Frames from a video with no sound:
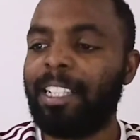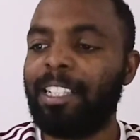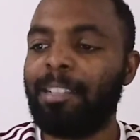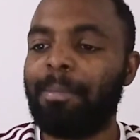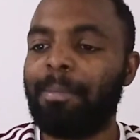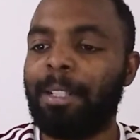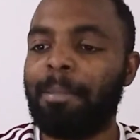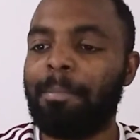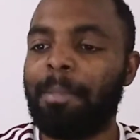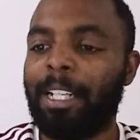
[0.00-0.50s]
se
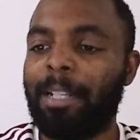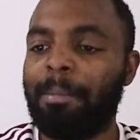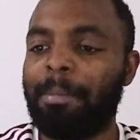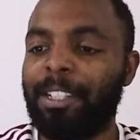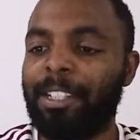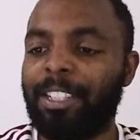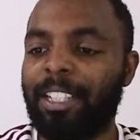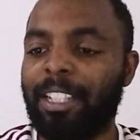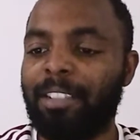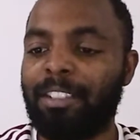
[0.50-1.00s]
preparar
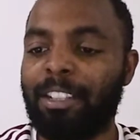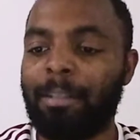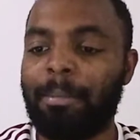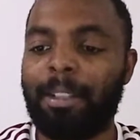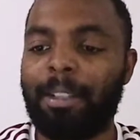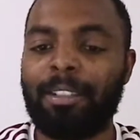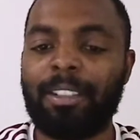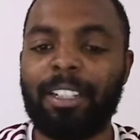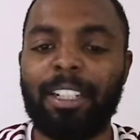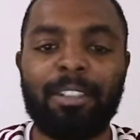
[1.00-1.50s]
para estar no
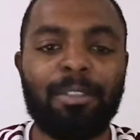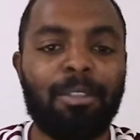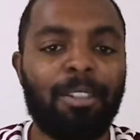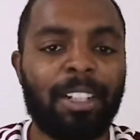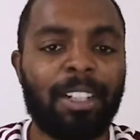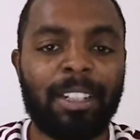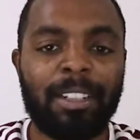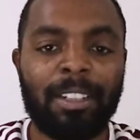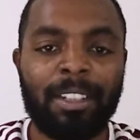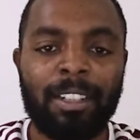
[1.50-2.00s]
Campeonato
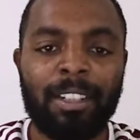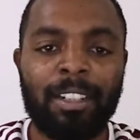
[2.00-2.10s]
Carioca.